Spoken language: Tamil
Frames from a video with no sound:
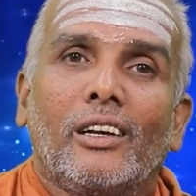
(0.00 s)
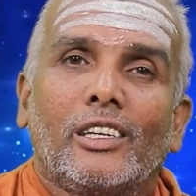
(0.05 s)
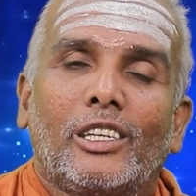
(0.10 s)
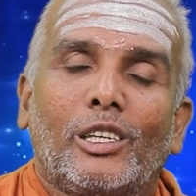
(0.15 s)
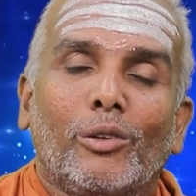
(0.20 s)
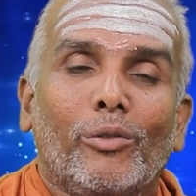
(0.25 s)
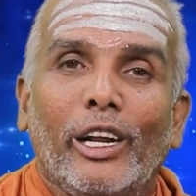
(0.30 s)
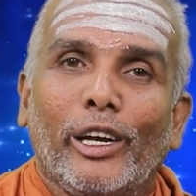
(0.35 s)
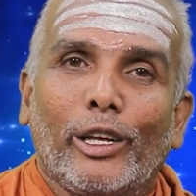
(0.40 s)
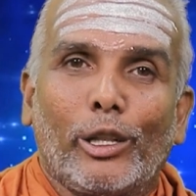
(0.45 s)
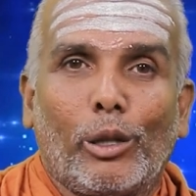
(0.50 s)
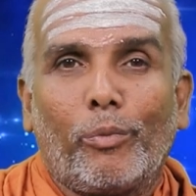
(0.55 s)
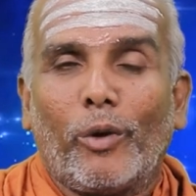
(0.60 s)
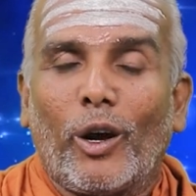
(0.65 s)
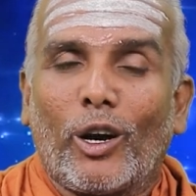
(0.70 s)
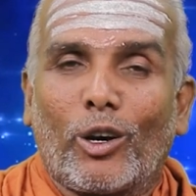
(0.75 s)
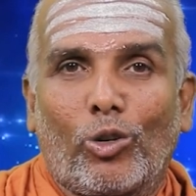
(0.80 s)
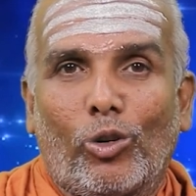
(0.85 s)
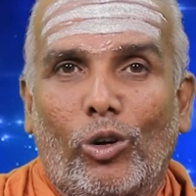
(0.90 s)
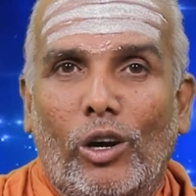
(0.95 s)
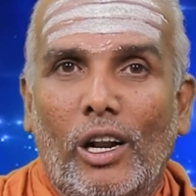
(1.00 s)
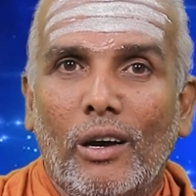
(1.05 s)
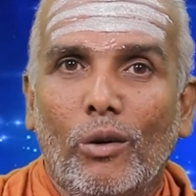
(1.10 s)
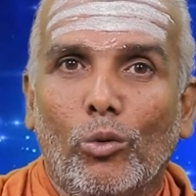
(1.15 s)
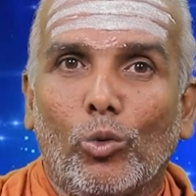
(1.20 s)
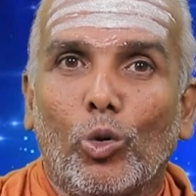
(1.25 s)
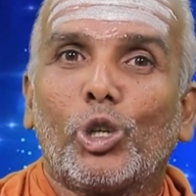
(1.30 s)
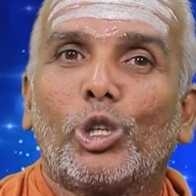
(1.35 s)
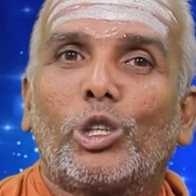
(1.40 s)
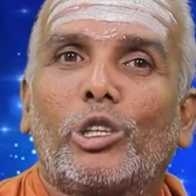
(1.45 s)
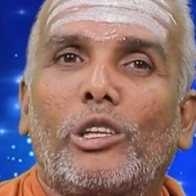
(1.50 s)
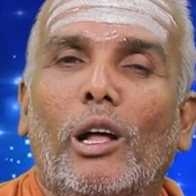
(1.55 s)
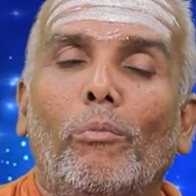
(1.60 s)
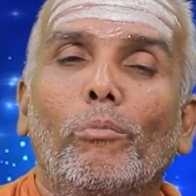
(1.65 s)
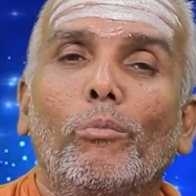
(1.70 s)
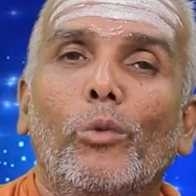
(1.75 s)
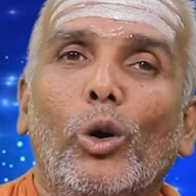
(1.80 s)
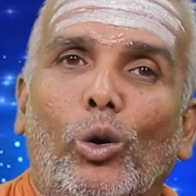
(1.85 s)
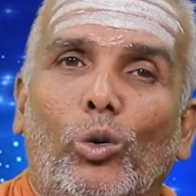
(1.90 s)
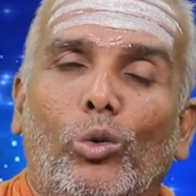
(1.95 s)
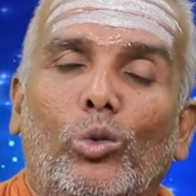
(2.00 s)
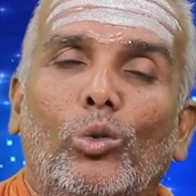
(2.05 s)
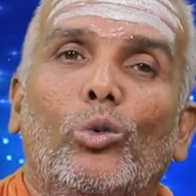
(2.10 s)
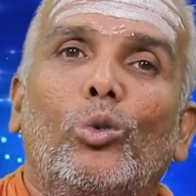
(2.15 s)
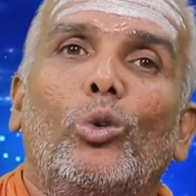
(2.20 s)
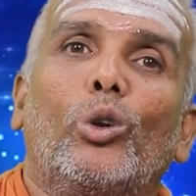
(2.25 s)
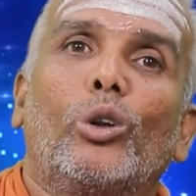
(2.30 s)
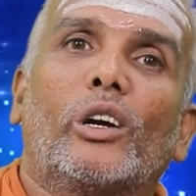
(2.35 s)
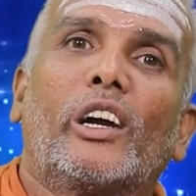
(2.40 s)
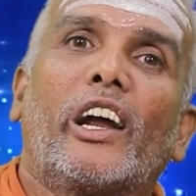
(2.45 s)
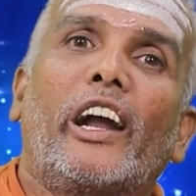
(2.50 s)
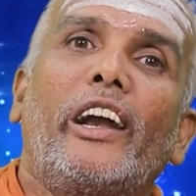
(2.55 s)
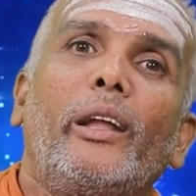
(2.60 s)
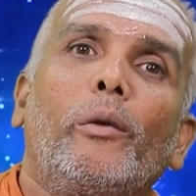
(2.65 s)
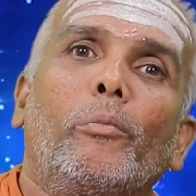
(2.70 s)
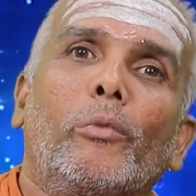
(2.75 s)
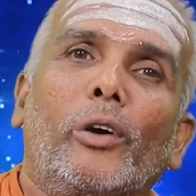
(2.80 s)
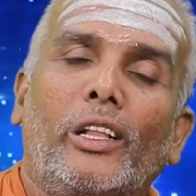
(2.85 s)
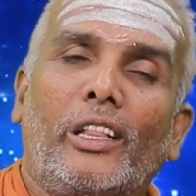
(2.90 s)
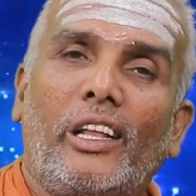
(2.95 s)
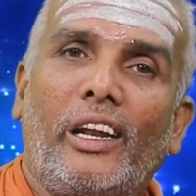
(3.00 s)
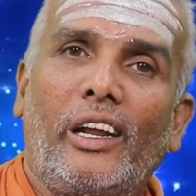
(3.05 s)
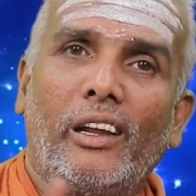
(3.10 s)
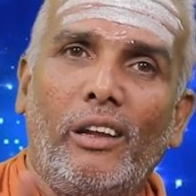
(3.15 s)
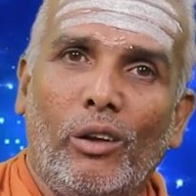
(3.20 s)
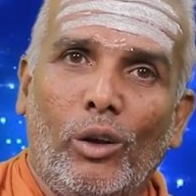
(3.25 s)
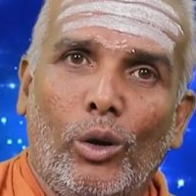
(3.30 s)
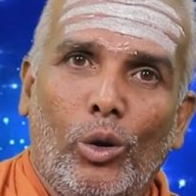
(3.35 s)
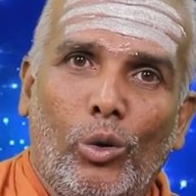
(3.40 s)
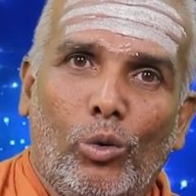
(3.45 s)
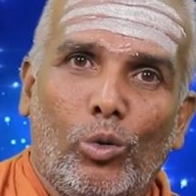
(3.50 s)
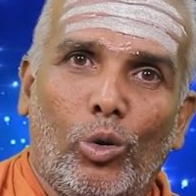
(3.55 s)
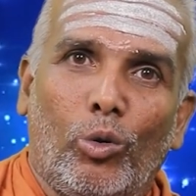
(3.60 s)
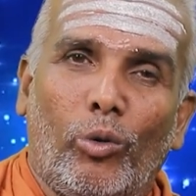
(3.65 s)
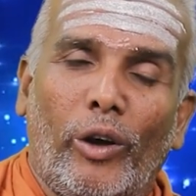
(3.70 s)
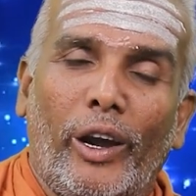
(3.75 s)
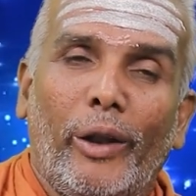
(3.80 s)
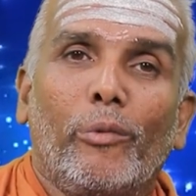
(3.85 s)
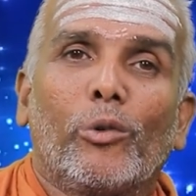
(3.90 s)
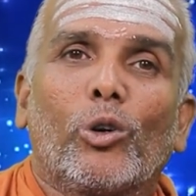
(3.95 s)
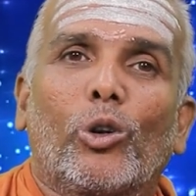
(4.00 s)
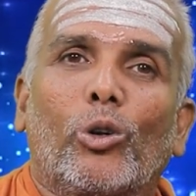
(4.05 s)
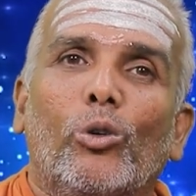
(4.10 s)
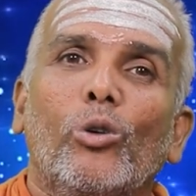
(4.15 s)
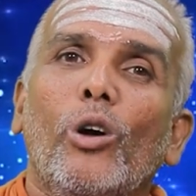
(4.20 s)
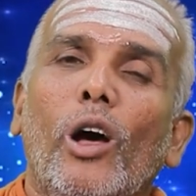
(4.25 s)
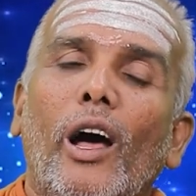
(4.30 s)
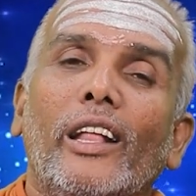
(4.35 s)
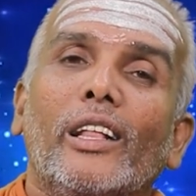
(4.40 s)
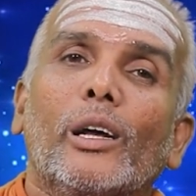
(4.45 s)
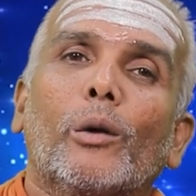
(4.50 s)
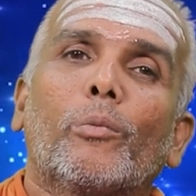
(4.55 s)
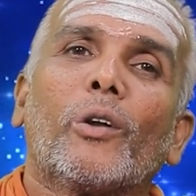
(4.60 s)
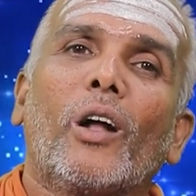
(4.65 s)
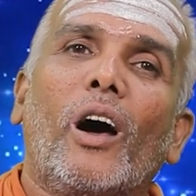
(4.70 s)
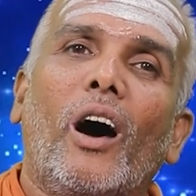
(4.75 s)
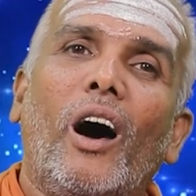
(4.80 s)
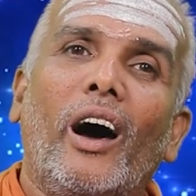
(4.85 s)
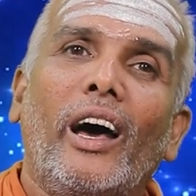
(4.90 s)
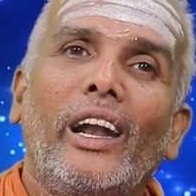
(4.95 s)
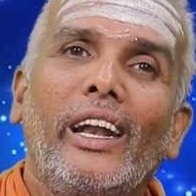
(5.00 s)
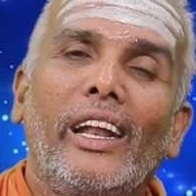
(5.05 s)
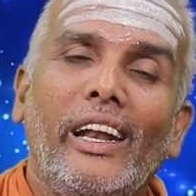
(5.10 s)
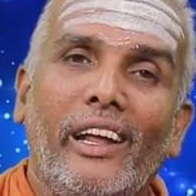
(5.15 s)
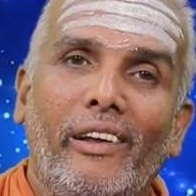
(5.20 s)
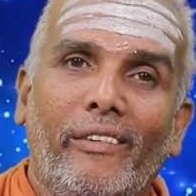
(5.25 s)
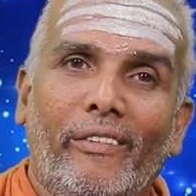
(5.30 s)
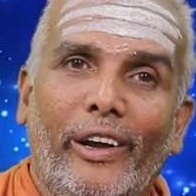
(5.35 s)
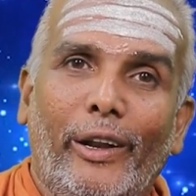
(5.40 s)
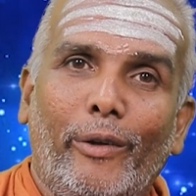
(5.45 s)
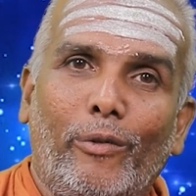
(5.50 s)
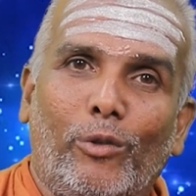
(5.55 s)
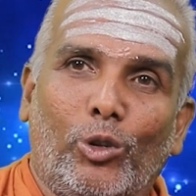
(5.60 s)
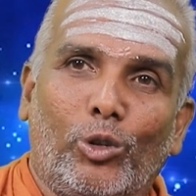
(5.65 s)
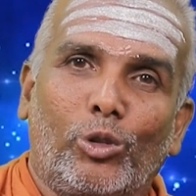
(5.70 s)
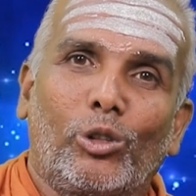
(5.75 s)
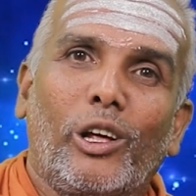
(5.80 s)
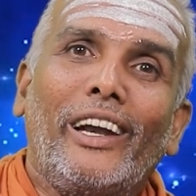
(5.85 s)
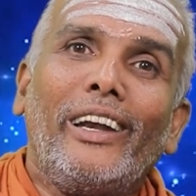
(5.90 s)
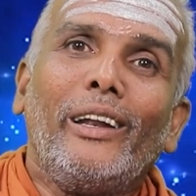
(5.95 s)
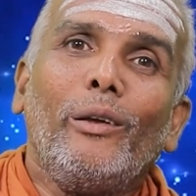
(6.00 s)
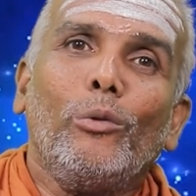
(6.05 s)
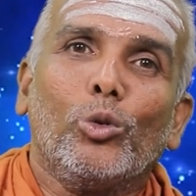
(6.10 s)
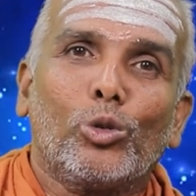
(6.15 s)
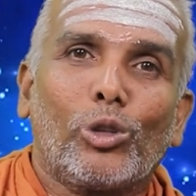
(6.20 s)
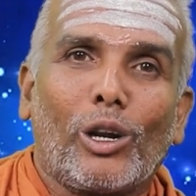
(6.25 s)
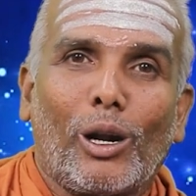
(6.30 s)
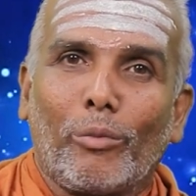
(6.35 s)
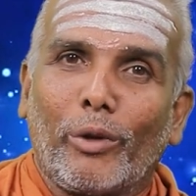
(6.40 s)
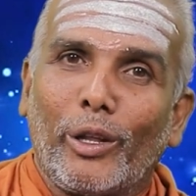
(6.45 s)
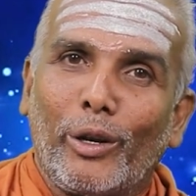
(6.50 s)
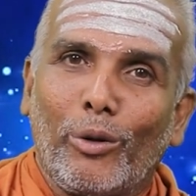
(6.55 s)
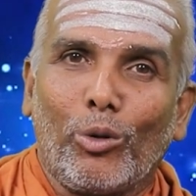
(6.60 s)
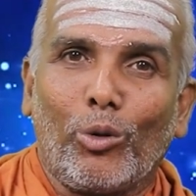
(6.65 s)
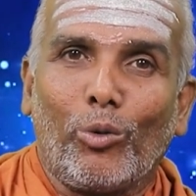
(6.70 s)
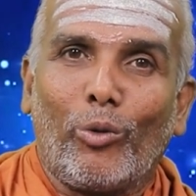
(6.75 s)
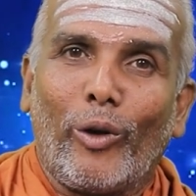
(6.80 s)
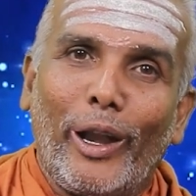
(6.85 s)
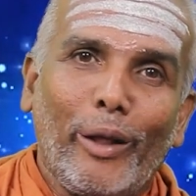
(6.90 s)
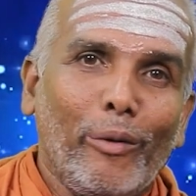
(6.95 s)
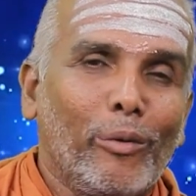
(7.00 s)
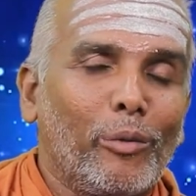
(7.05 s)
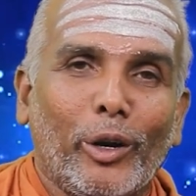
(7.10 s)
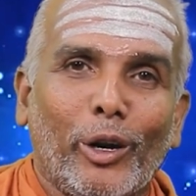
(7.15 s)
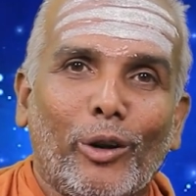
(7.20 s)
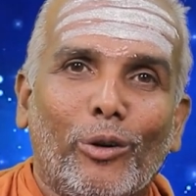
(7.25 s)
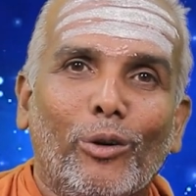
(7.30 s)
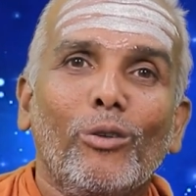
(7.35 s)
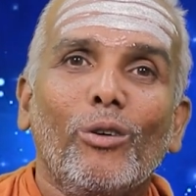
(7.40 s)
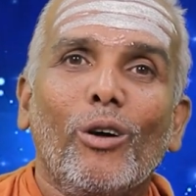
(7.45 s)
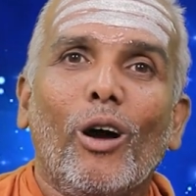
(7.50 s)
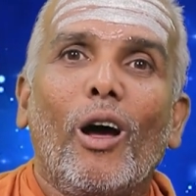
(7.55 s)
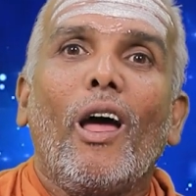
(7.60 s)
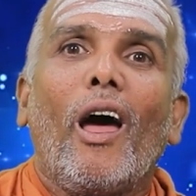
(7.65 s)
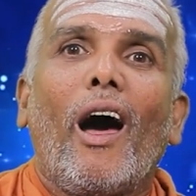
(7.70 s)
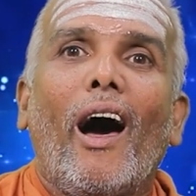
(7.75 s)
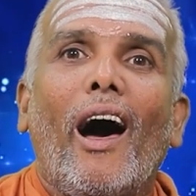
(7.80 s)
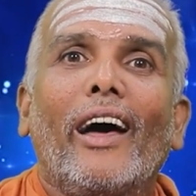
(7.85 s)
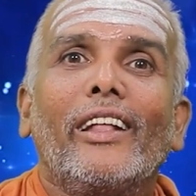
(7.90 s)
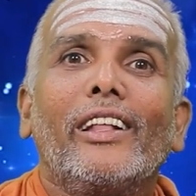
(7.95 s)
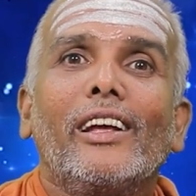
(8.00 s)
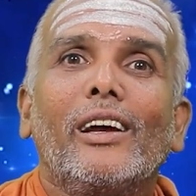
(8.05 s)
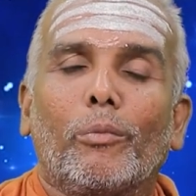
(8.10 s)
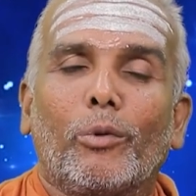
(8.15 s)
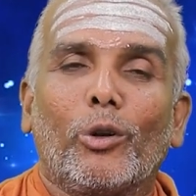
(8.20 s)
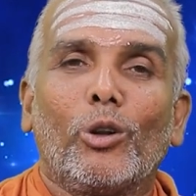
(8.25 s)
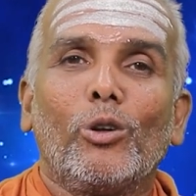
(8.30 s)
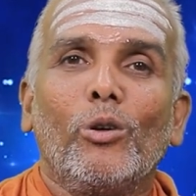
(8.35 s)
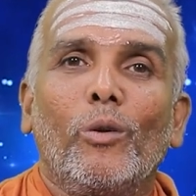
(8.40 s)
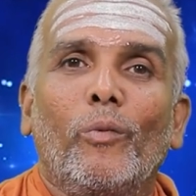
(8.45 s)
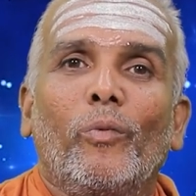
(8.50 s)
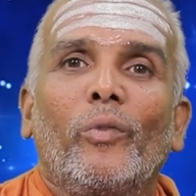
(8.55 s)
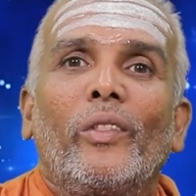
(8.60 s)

சிவலிங்கத்தை பார்க்குறோன்னா ஒரு ஸ்தம்பம் ஒரு கழி மாதிரி ஒரு வடிவம் இருக்கும் அதுக்கப்புறம் ஆலிலை வடிவம் தண்ணி ஊற்றுற மாதிரி ஒரு வடிவம் இருக்கும் அதுக்கப்புறம்